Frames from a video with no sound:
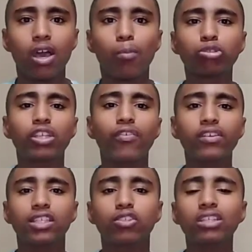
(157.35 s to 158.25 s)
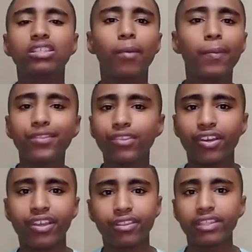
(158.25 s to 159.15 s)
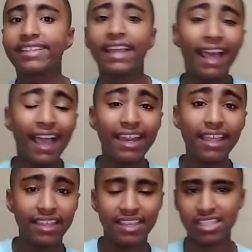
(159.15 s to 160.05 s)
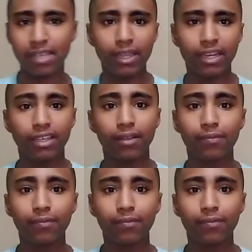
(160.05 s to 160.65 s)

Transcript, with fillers: مصطفى فتحي دلوقتي ما بين نارين يا الاهلي يا الزمالك